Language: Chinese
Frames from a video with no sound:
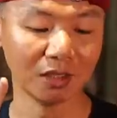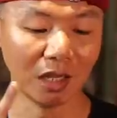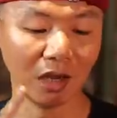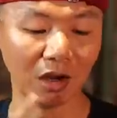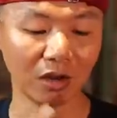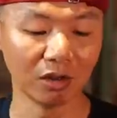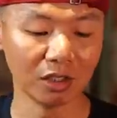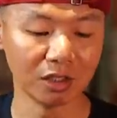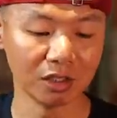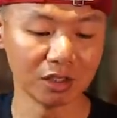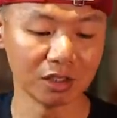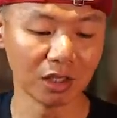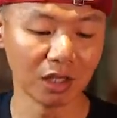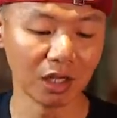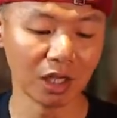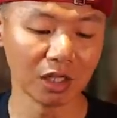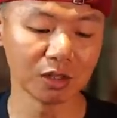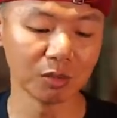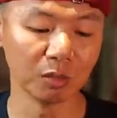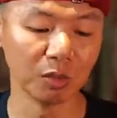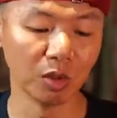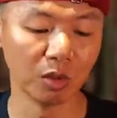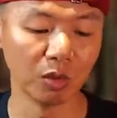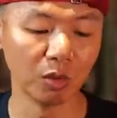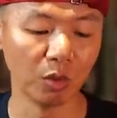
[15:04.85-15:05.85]
然后你知道
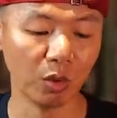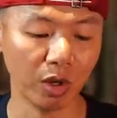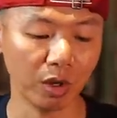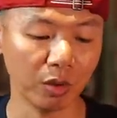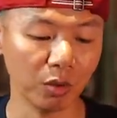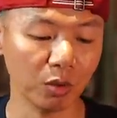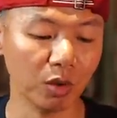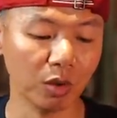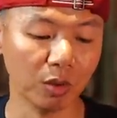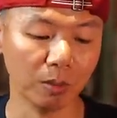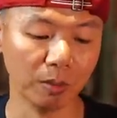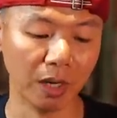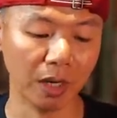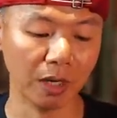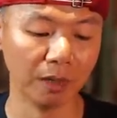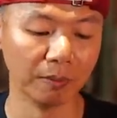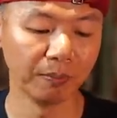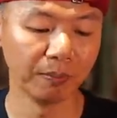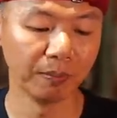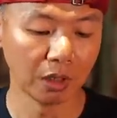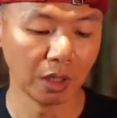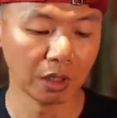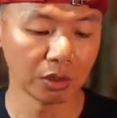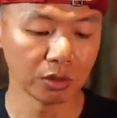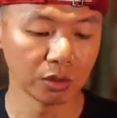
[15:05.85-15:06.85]
他怎么回我吗？
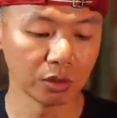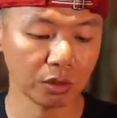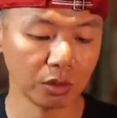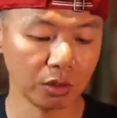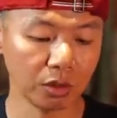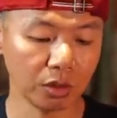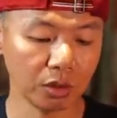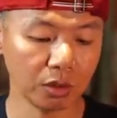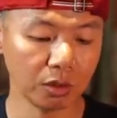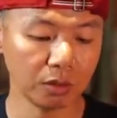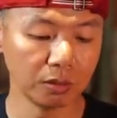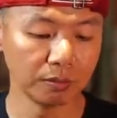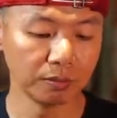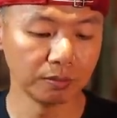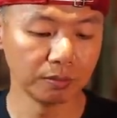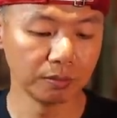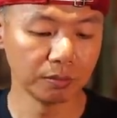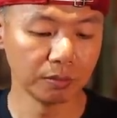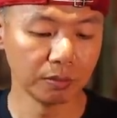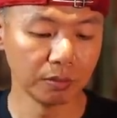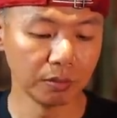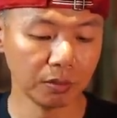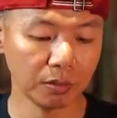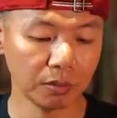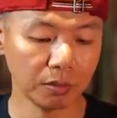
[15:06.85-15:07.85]
他说，
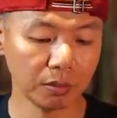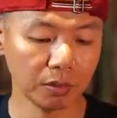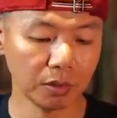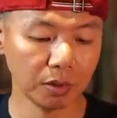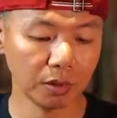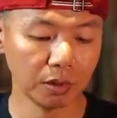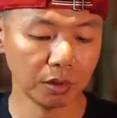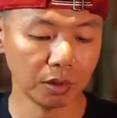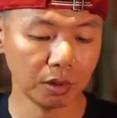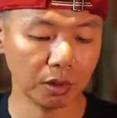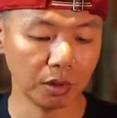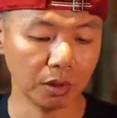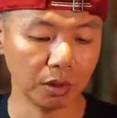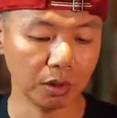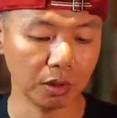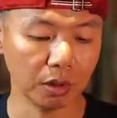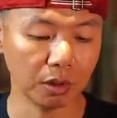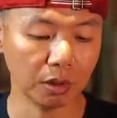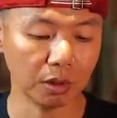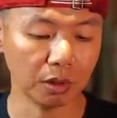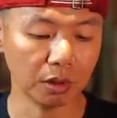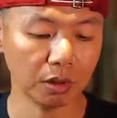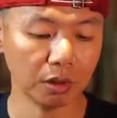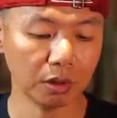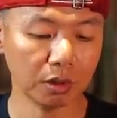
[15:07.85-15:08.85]

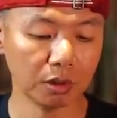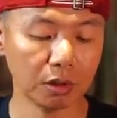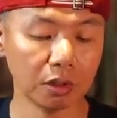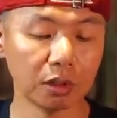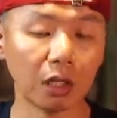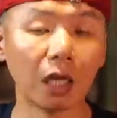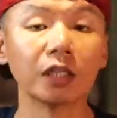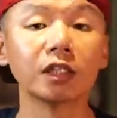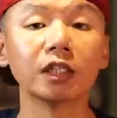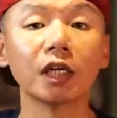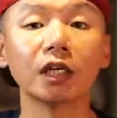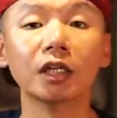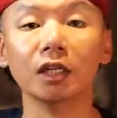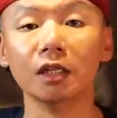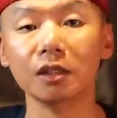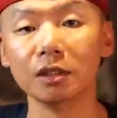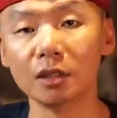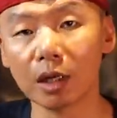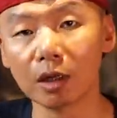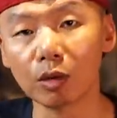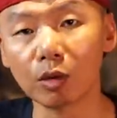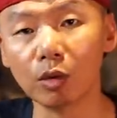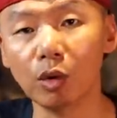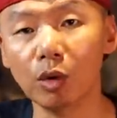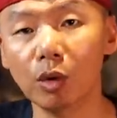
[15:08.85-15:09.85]
呃，他现在人
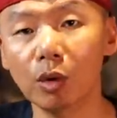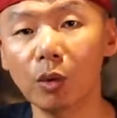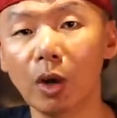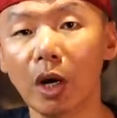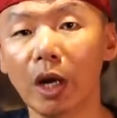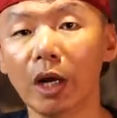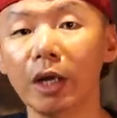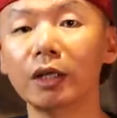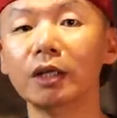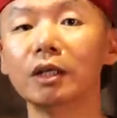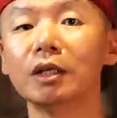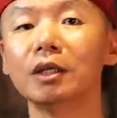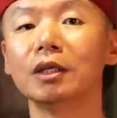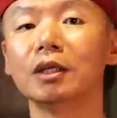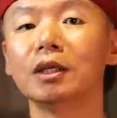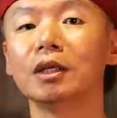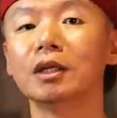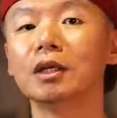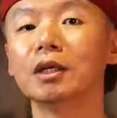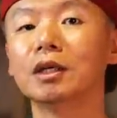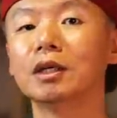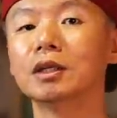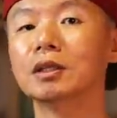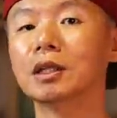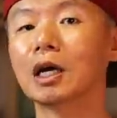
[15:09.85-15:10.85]
在国外，
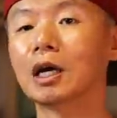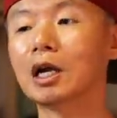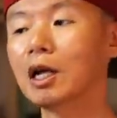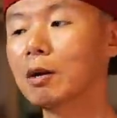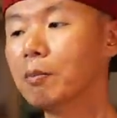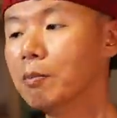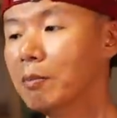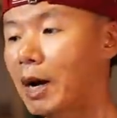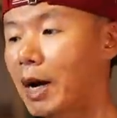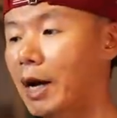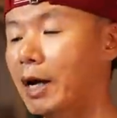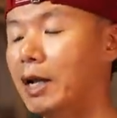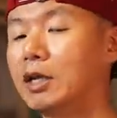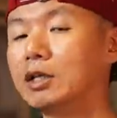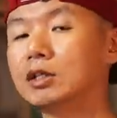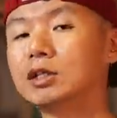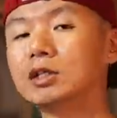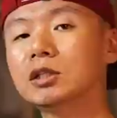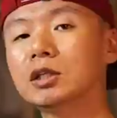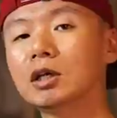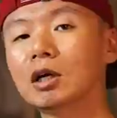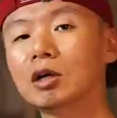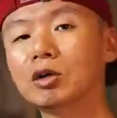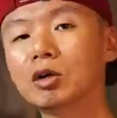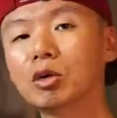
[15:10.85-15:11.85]
然后他买的
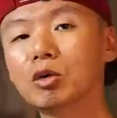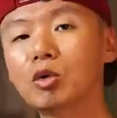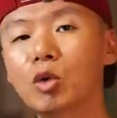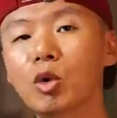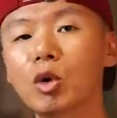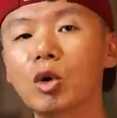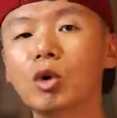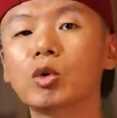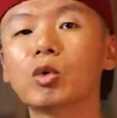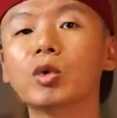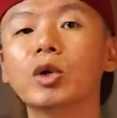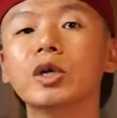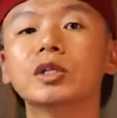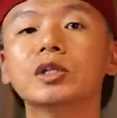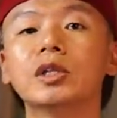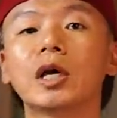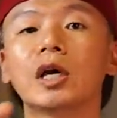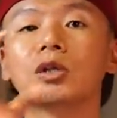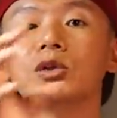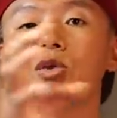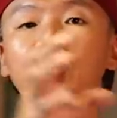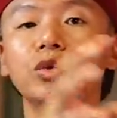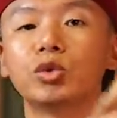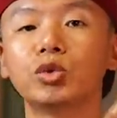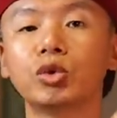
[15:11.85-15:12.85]
是要用货柜
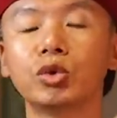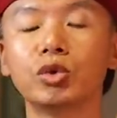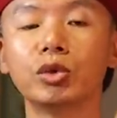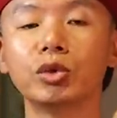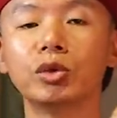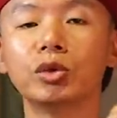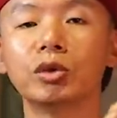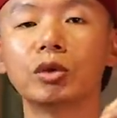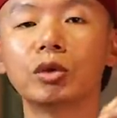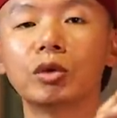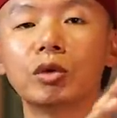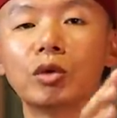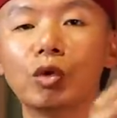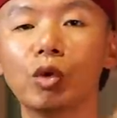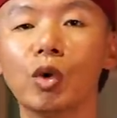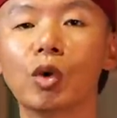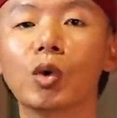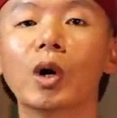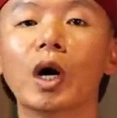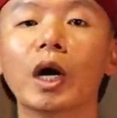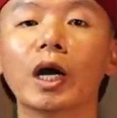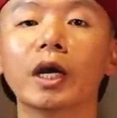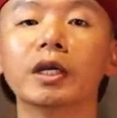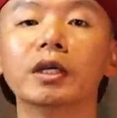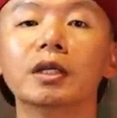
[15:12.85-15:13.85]
载出去国
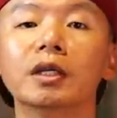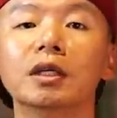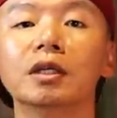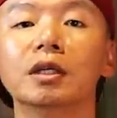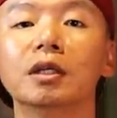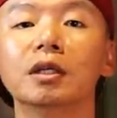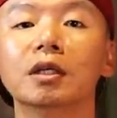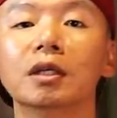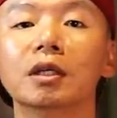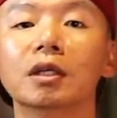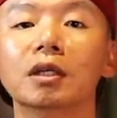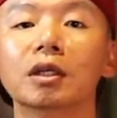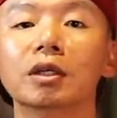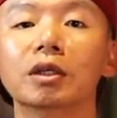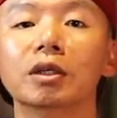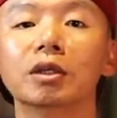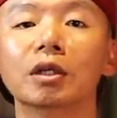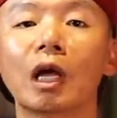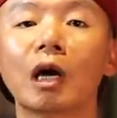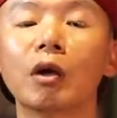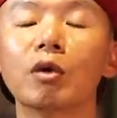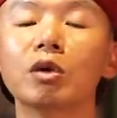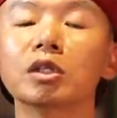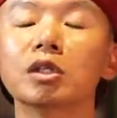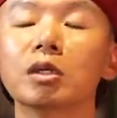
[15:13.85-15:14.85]
外，
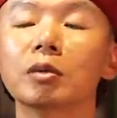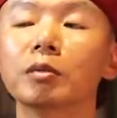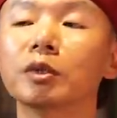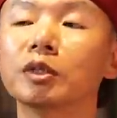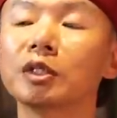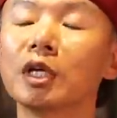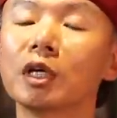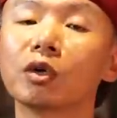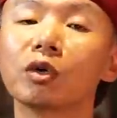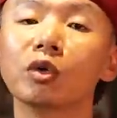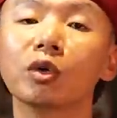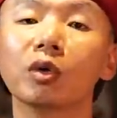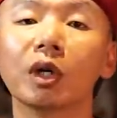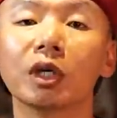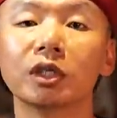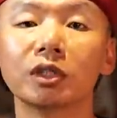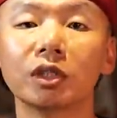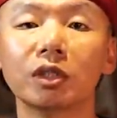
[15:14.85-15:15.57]
他为什么在国外？